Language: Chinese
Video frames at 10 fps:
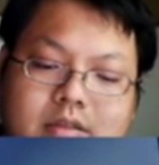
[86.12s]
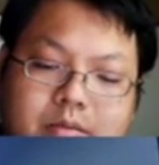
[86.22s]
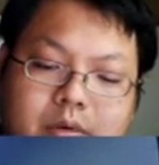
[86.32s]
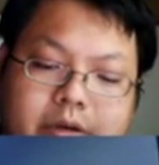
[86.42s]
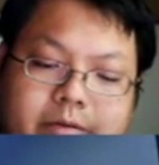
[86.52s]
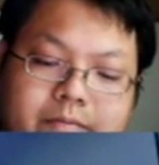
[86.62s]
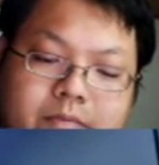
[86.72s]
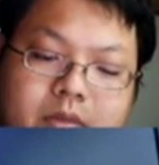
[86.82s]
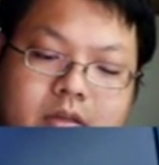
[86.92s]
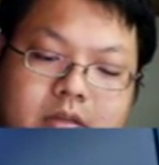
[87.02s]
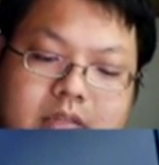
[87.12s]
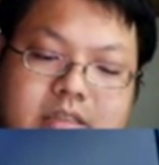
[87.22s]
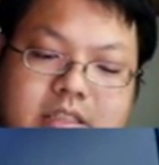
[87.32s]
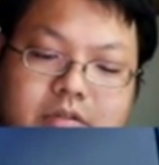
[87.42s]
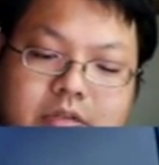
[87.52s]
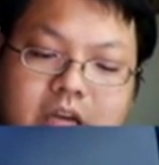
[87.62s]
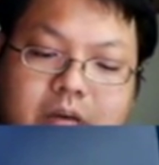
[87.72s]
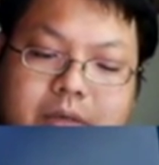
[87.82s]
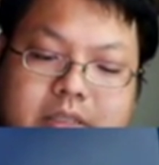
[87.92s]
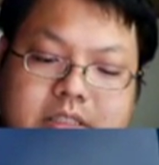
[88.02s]
对不对？那结果你要
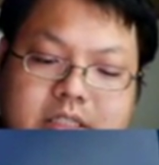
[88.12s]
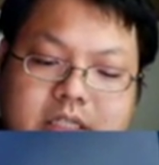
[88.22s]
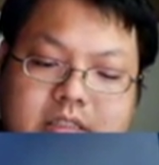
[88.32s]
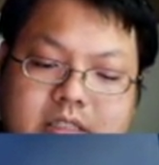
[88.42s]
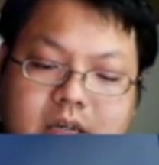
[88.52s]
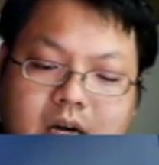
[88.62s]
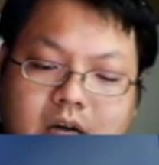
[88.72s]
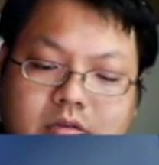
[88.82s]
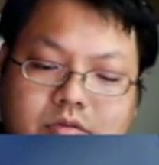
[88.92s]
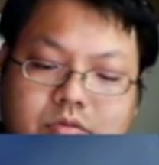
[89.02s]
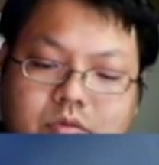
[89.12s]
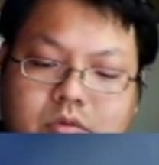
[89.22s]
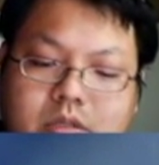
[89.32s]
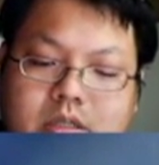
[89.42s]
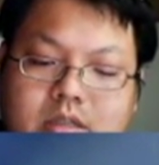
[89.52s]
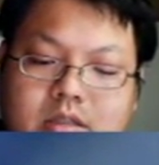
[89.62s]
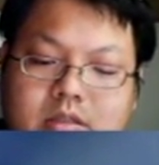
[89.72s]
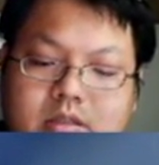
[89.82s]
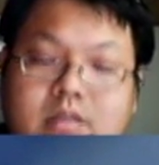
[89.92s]
被切成好多个，